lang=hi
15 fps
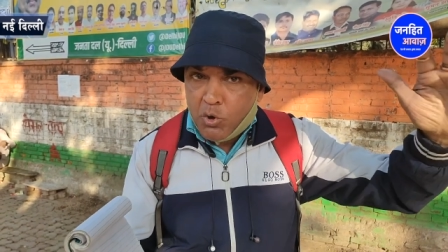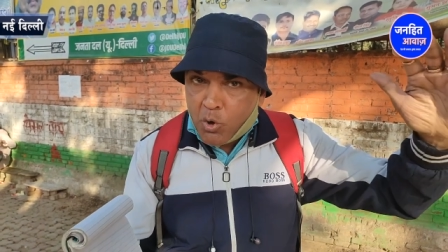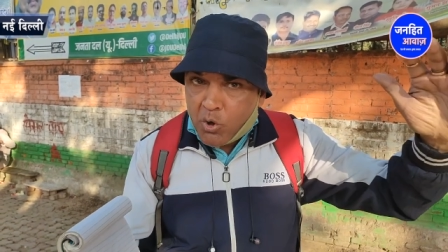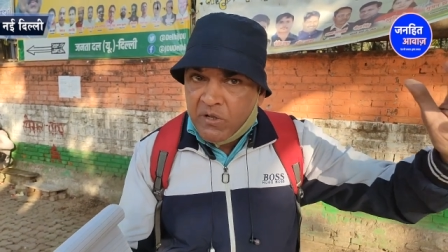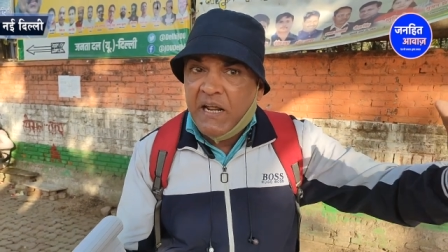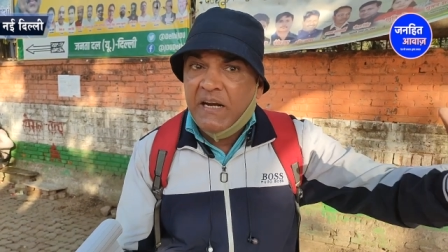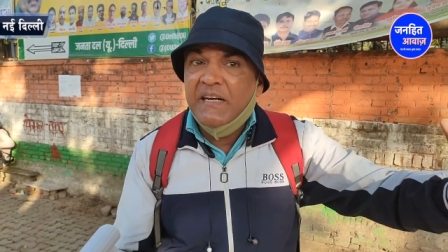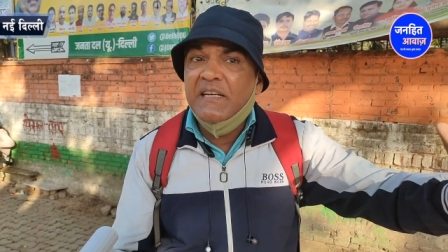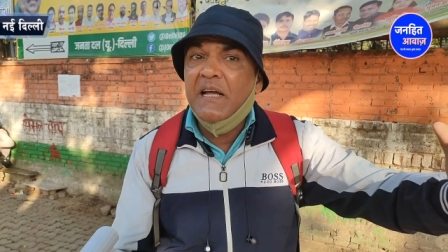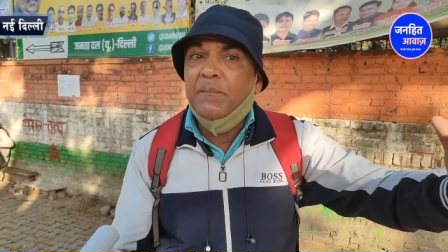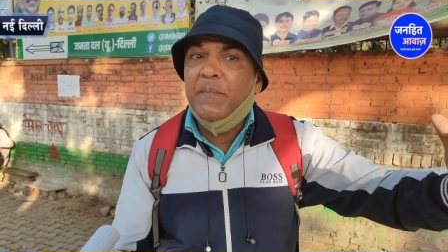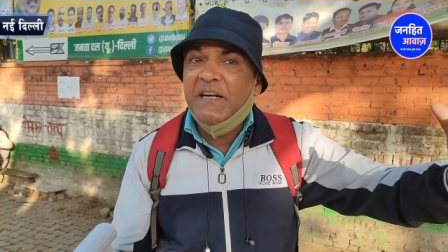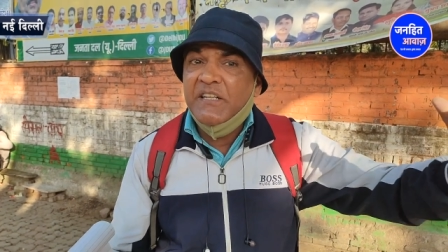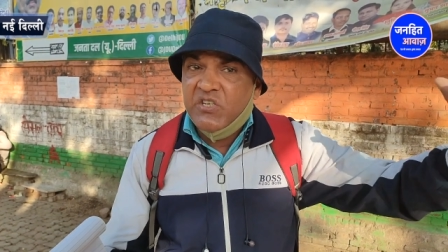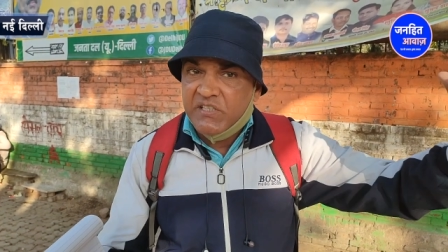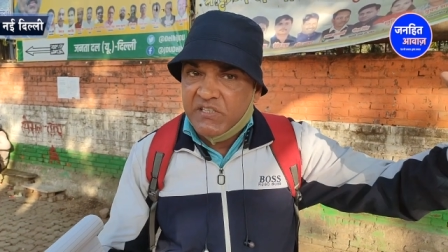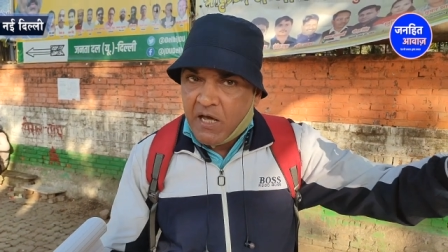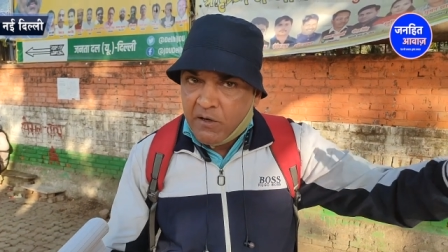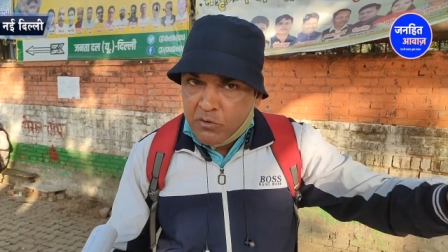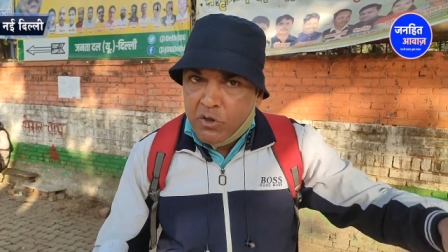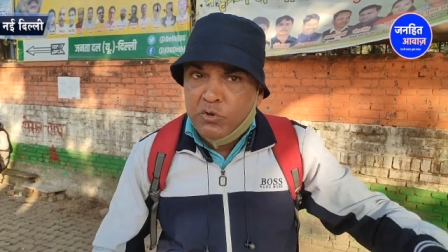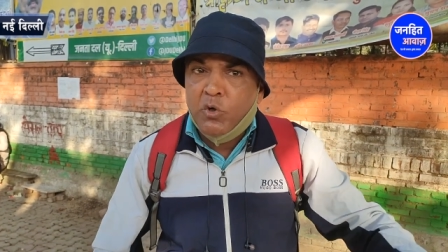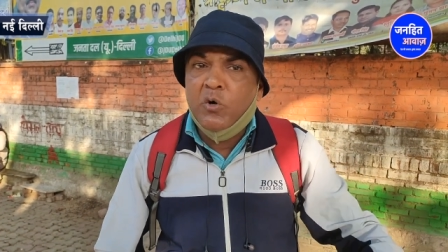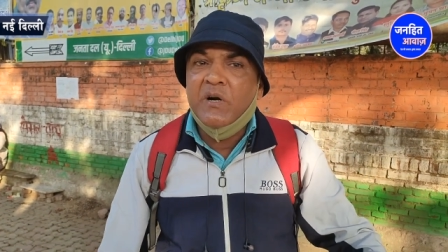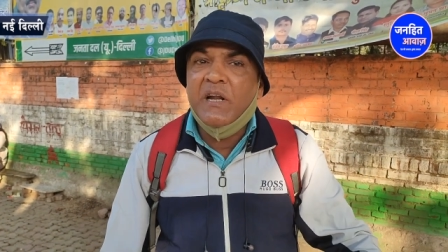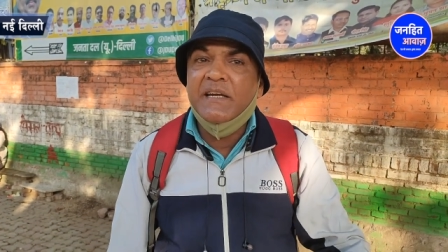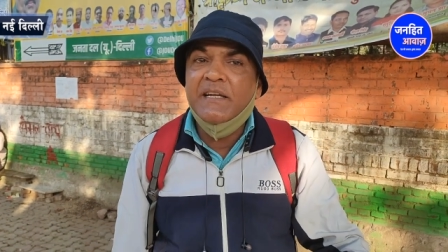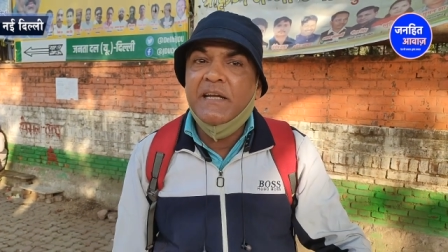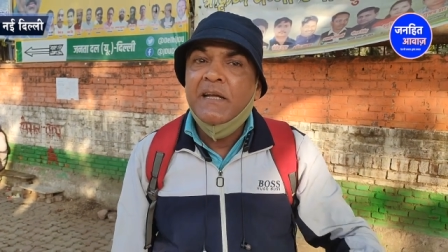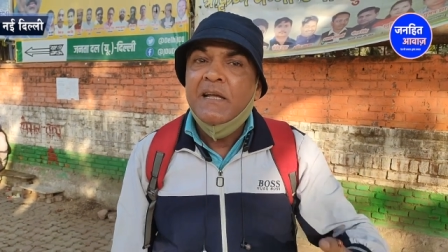तोड़ना नहीं है बड़ी चट्टानों को तोड़ना
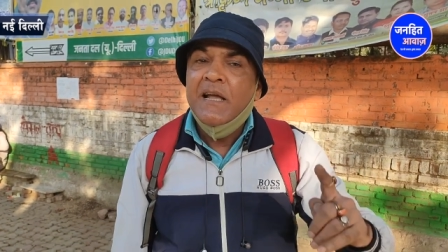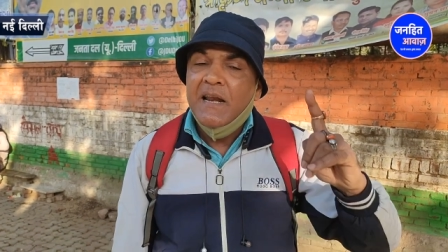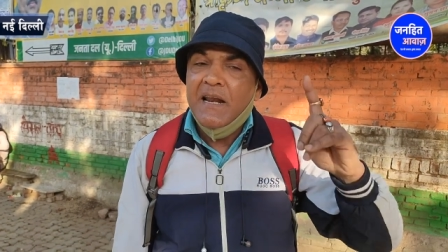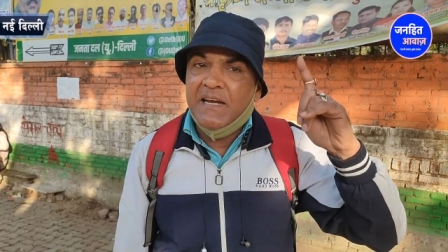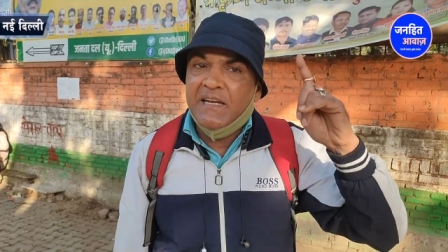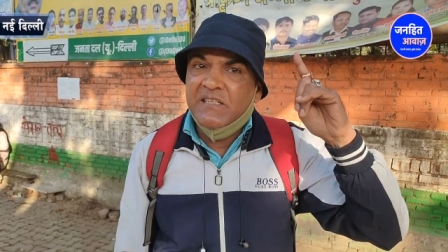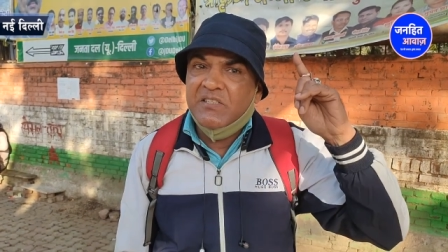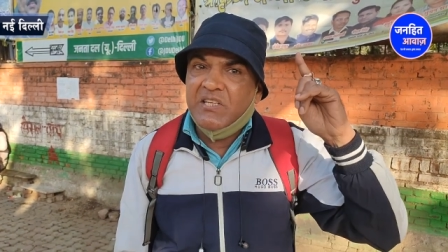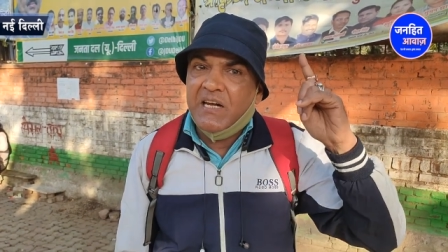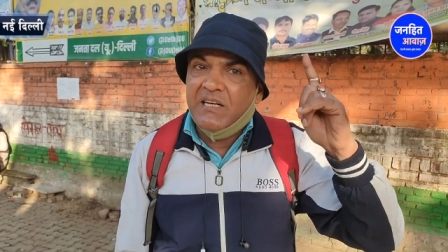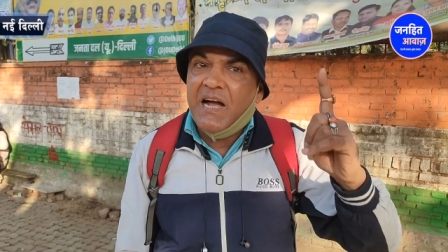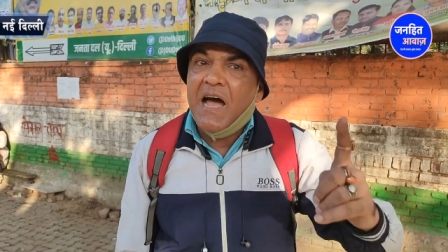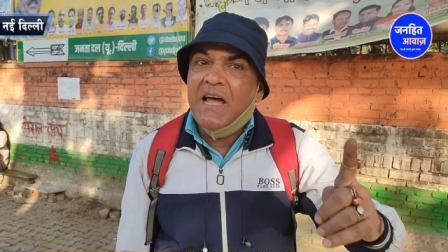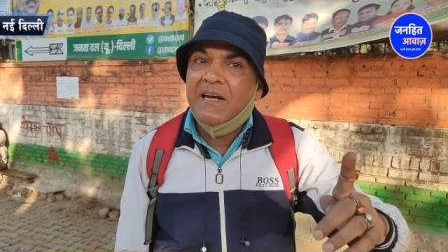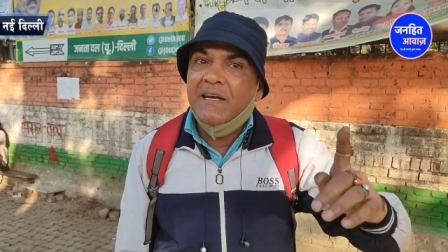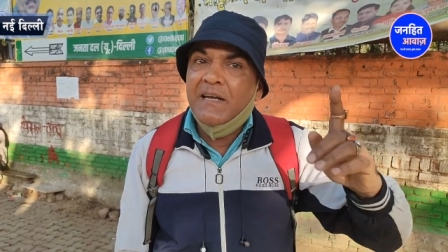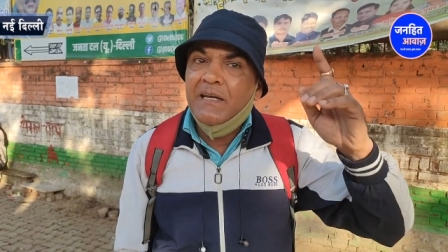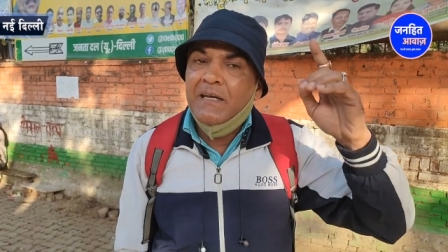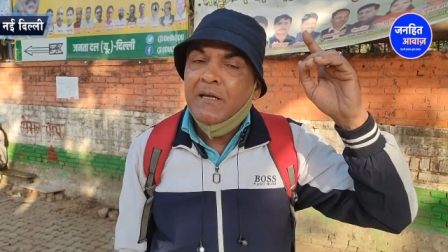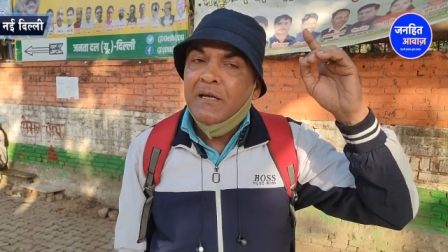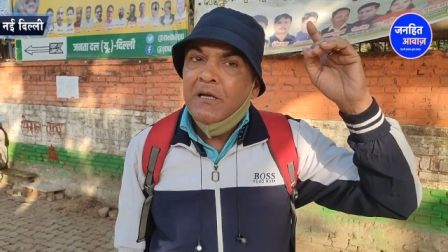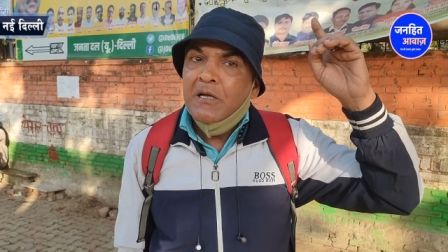नहीं है लेकिन सरकार ने